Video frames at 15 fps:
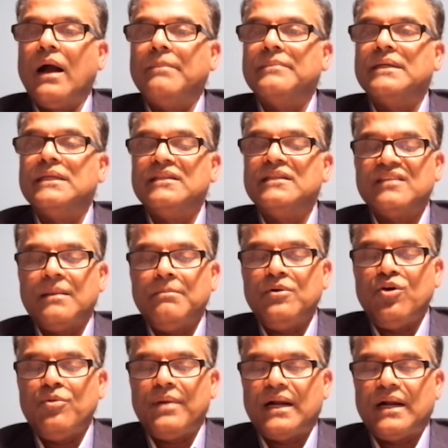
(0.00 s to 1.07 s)
ஆம் இந்த
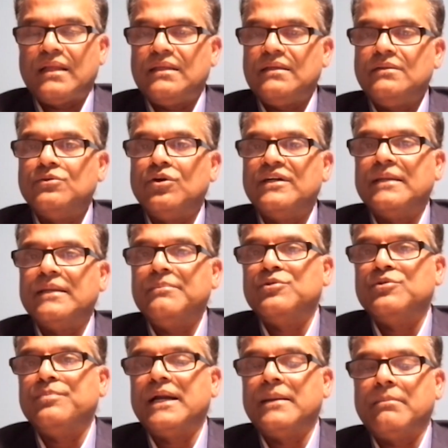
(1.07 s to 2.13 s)
சம்பவமானது நோட்டரி
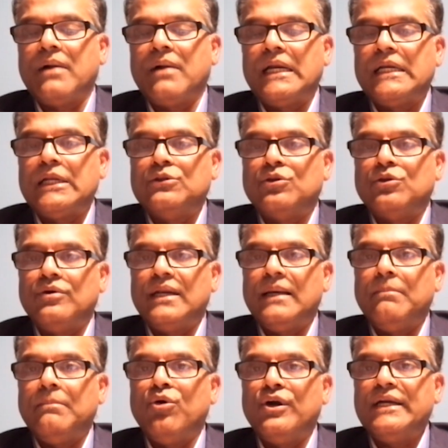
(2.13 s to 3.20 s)
மிஸ்பாடன் மாநிலத்தில் உள்ள
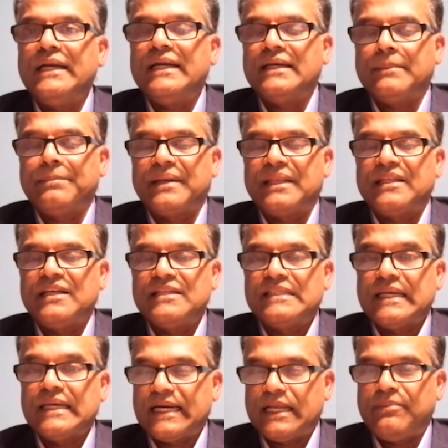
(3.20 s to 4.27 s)
பொன் என்ற
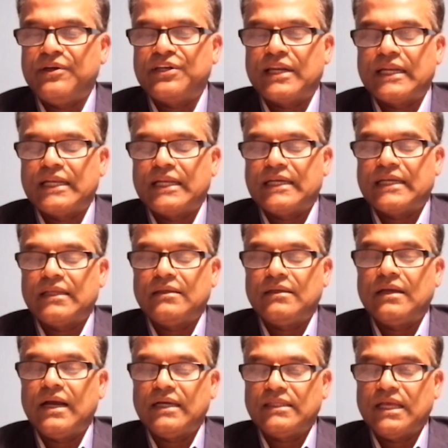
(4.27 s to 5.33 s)
பிரதேசத்தில் நடைபெற்றிருக்கின்றது
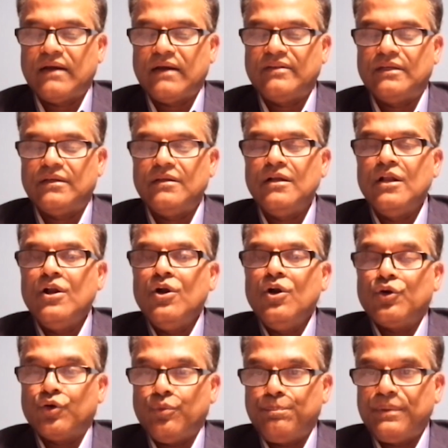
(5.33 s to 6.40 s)
அதாவது
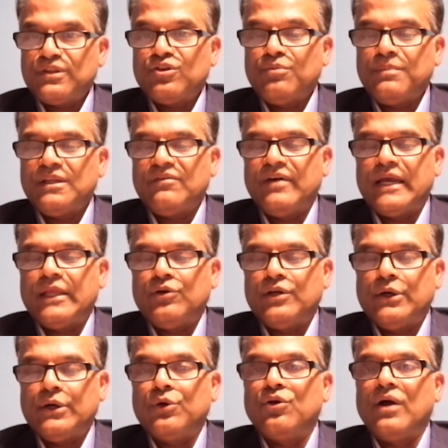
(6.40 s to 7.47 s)
முப்பத்தொன்பது
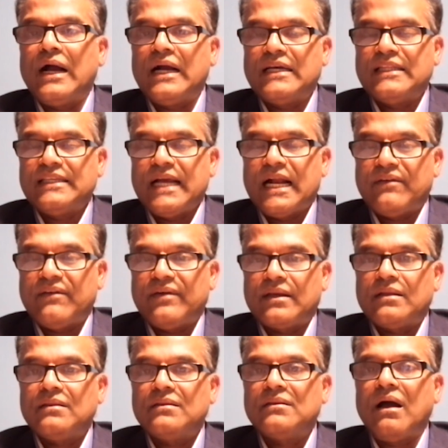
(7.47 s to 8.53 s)
வயதுடைய ஒரு
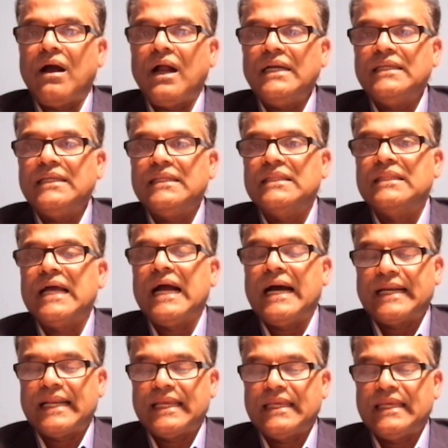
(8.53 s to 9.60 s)
அகதியானவர் தான் இருந்த
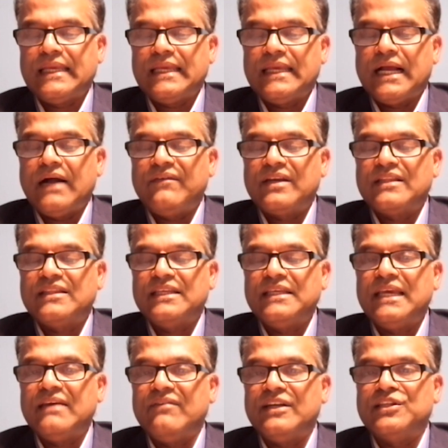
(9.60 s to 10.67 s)
அறைக்கு அவர்
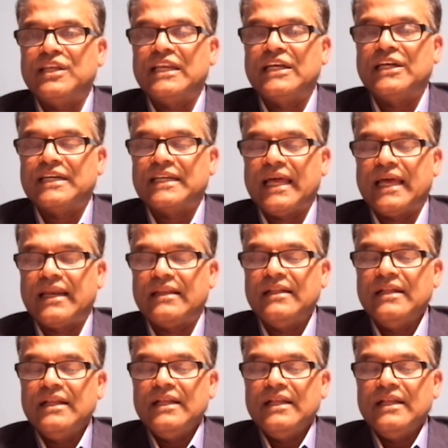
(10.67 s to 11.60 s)
தீயை வைத்திருக்கின்றார்